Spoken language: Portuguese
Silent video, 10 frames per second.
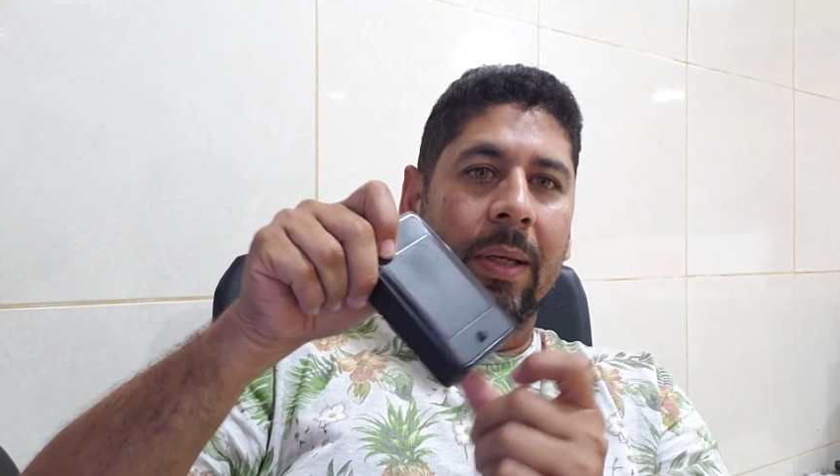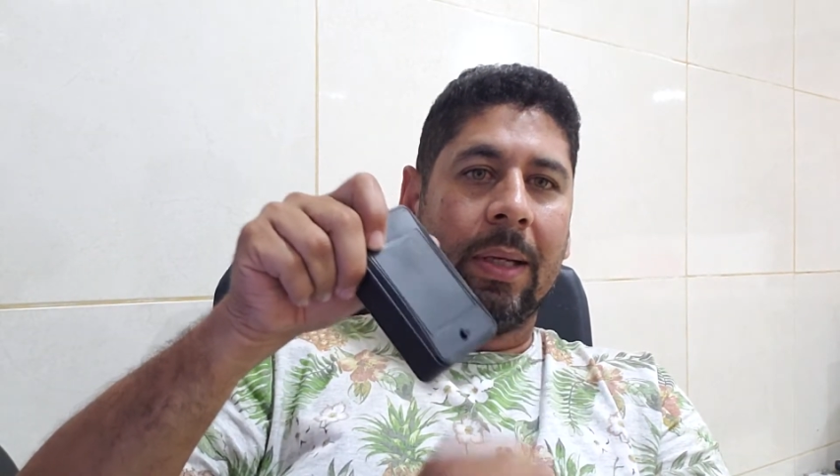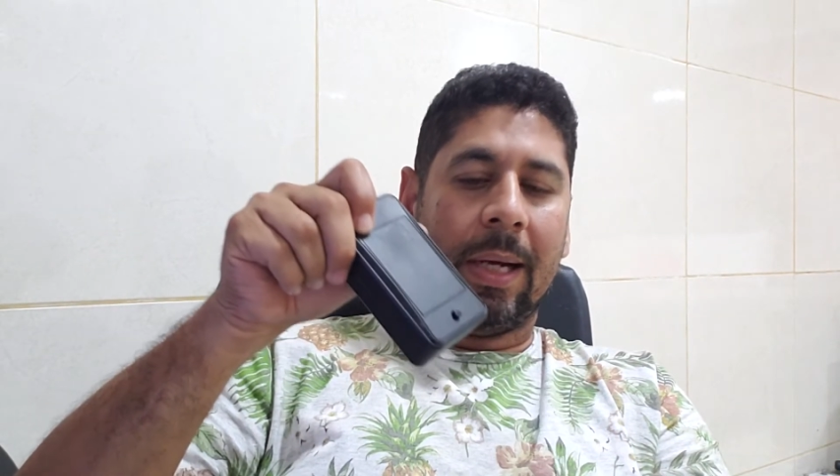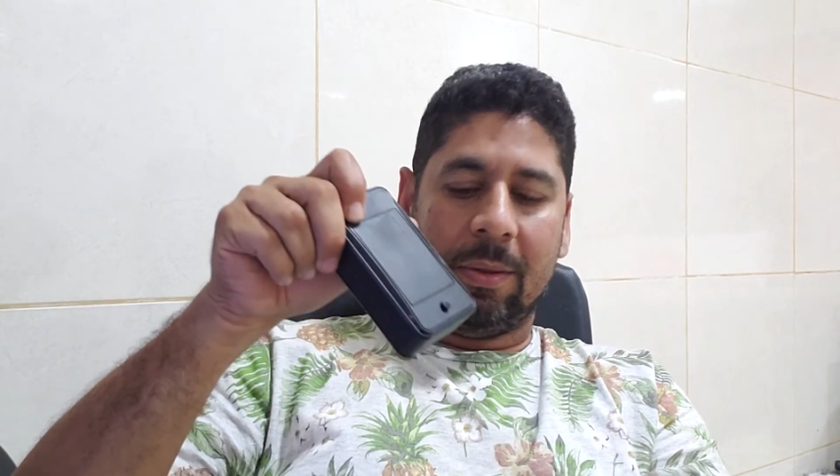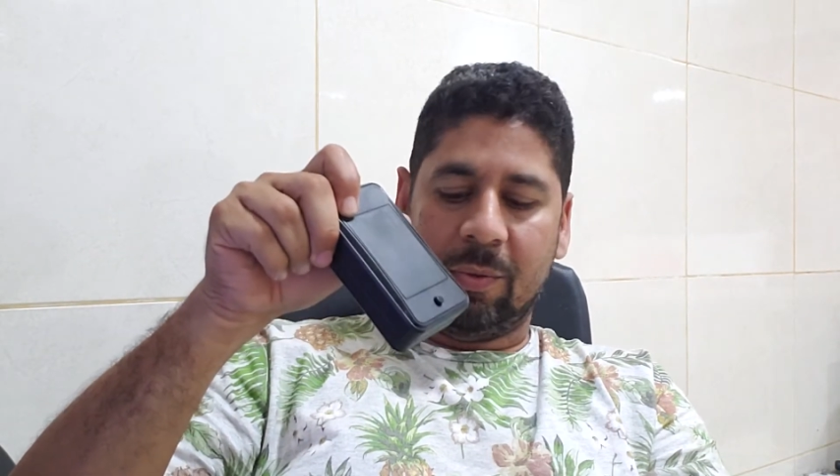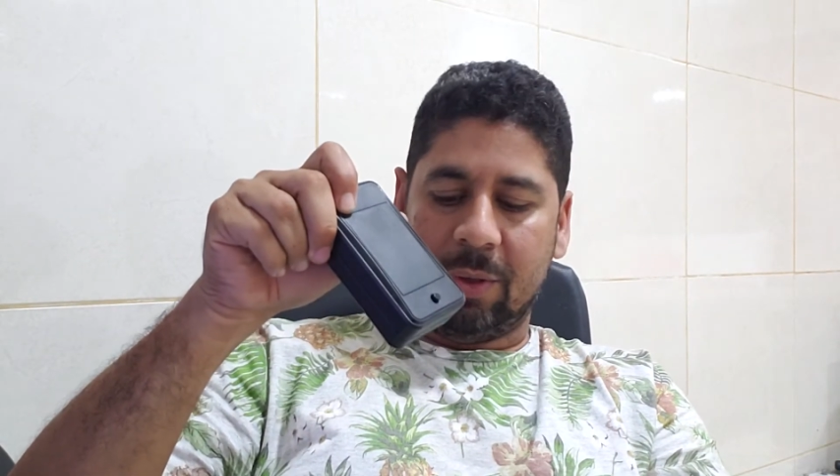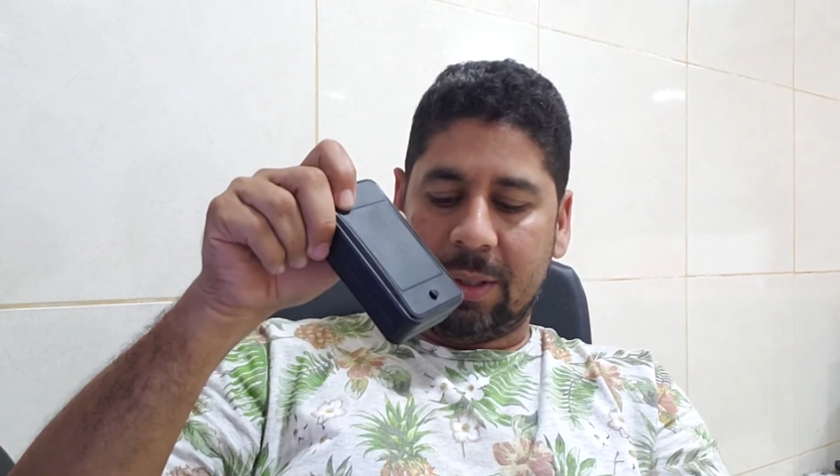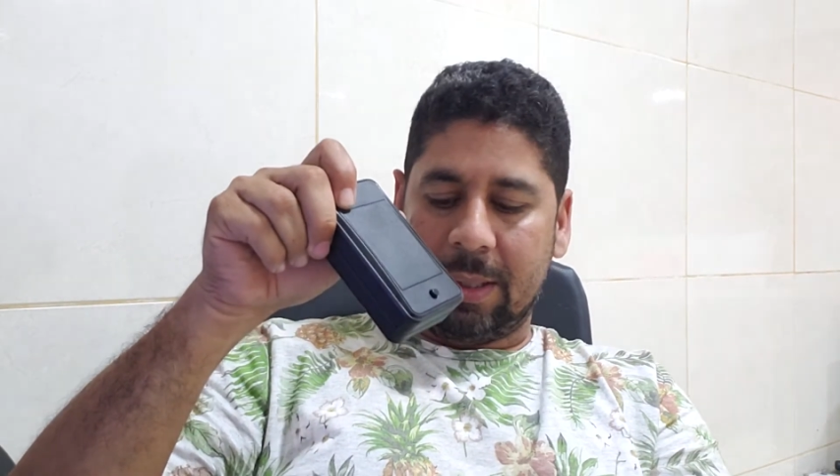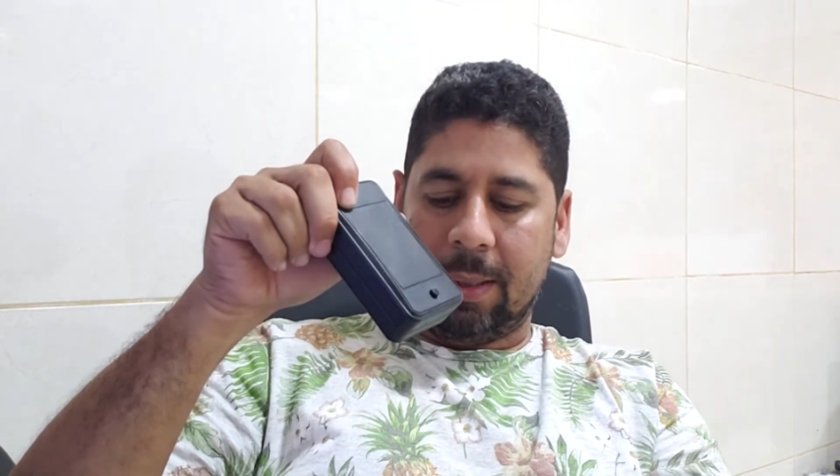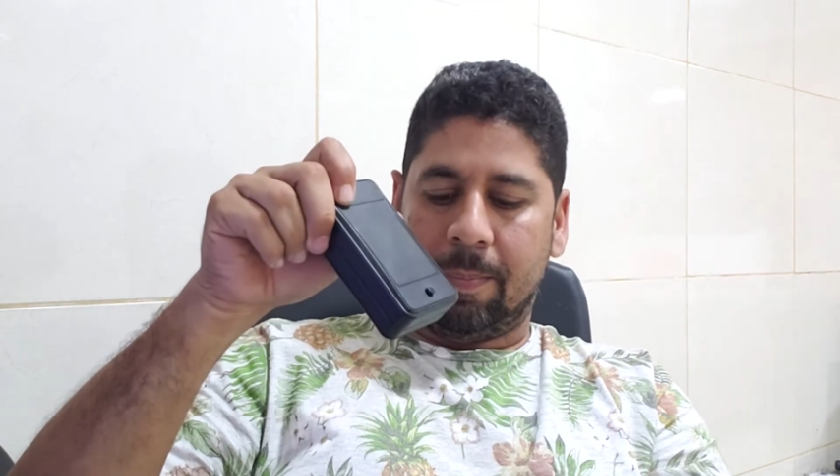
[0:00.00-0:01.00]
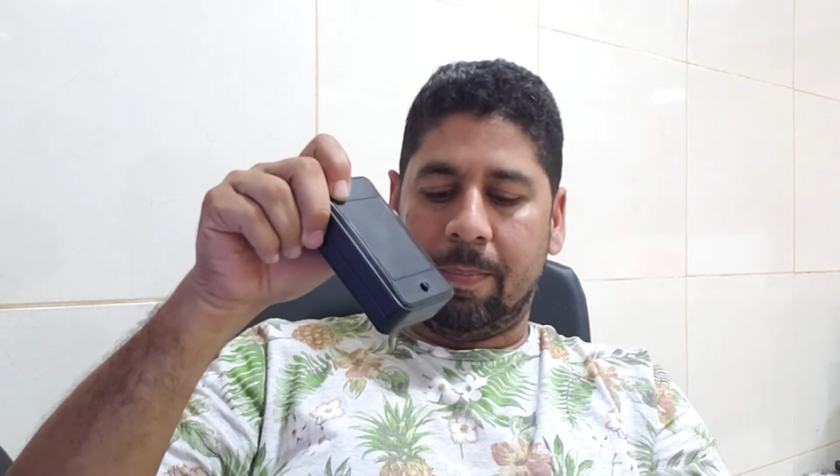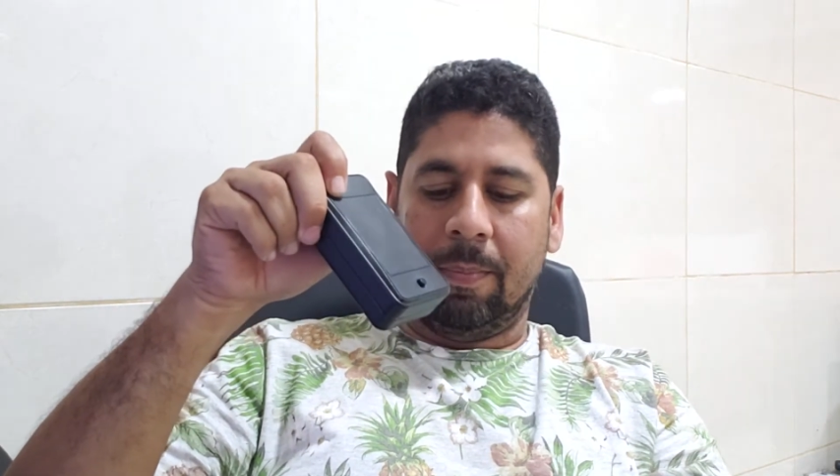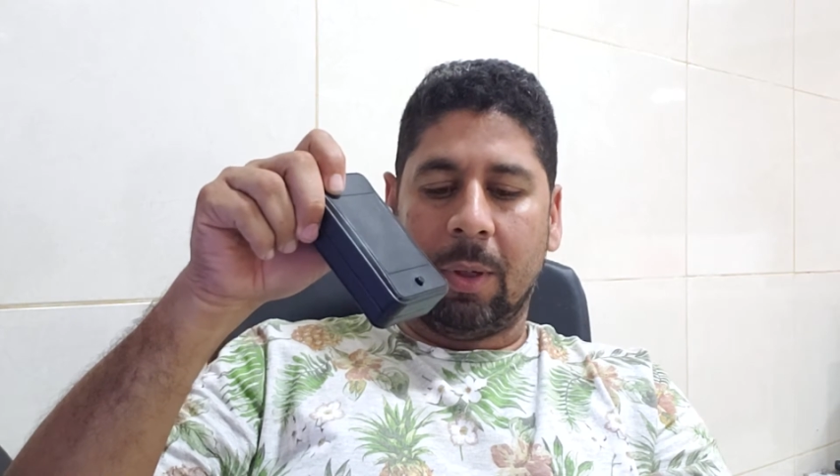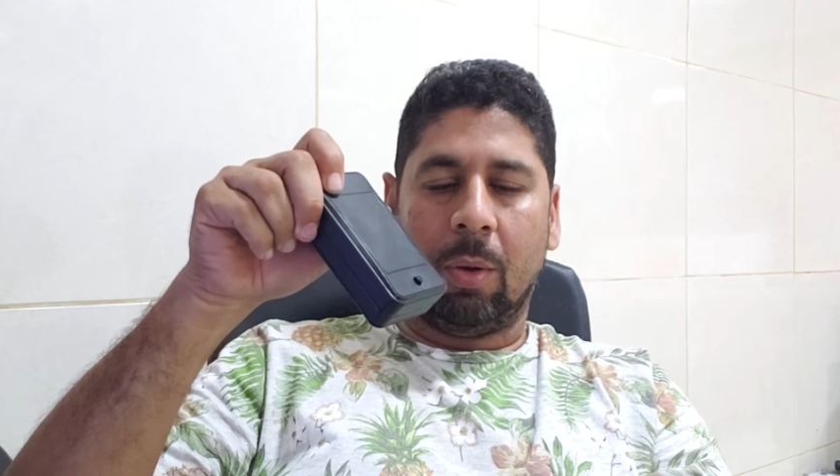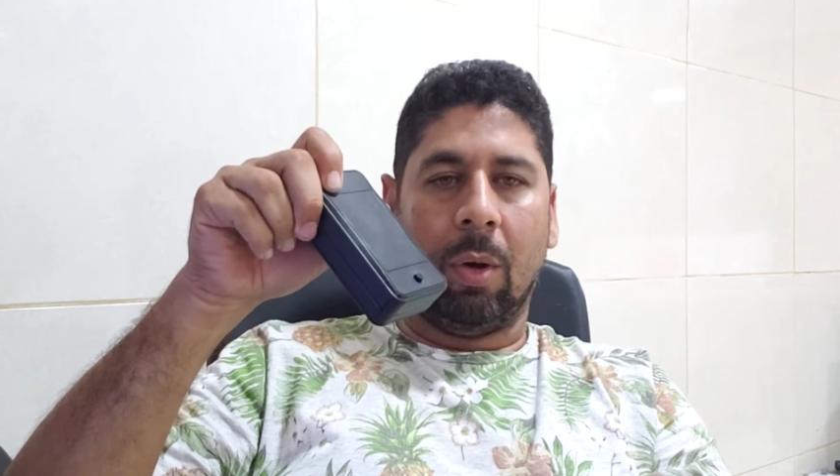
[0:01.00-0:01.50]
Caso você
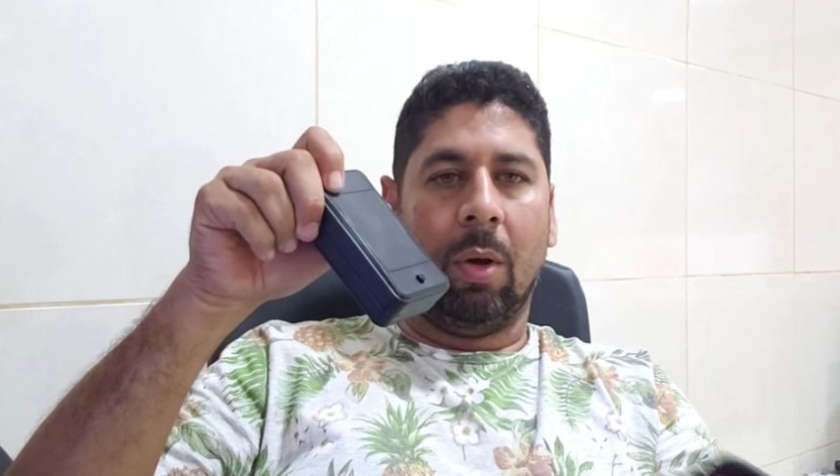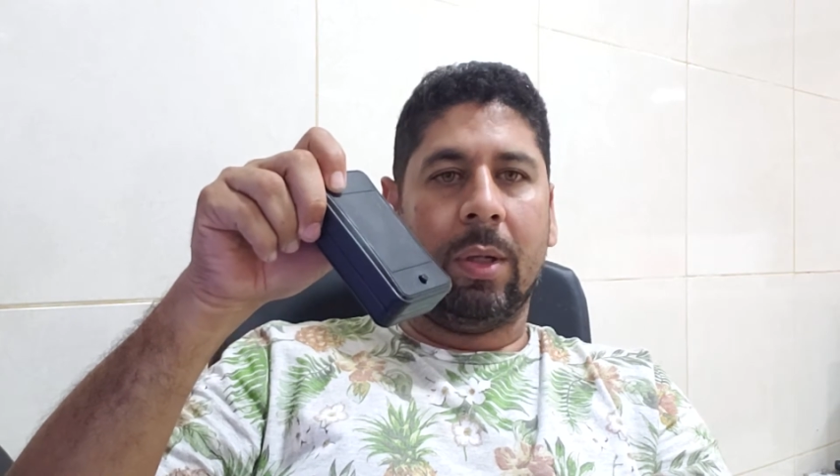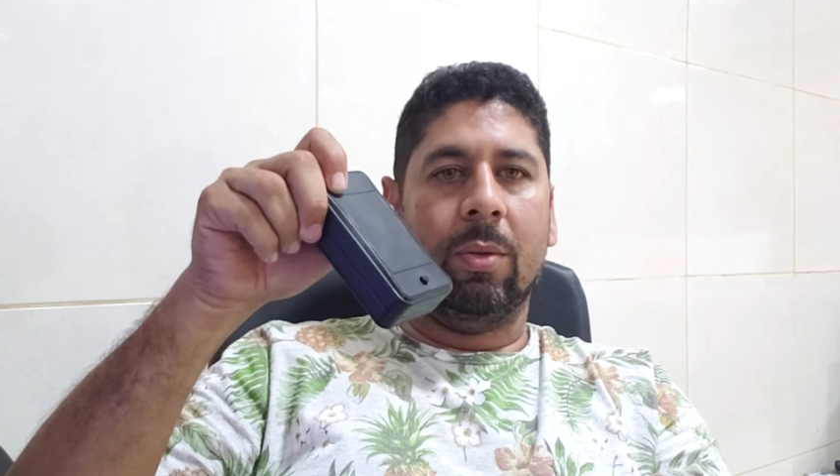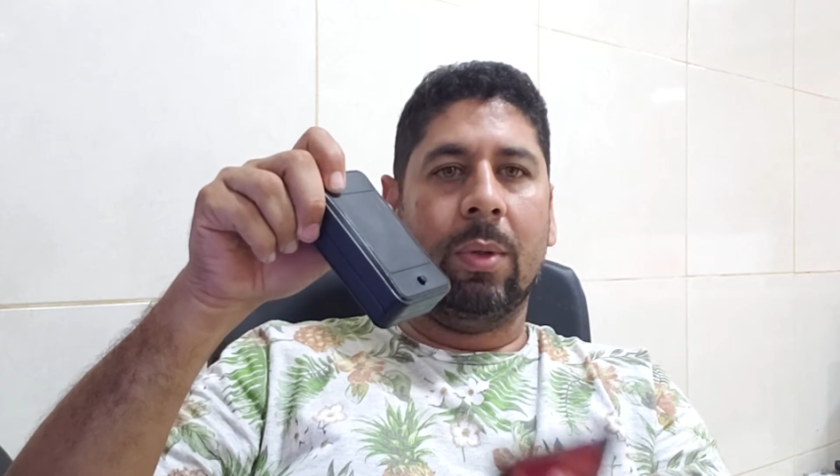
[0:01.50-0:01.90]
coloque no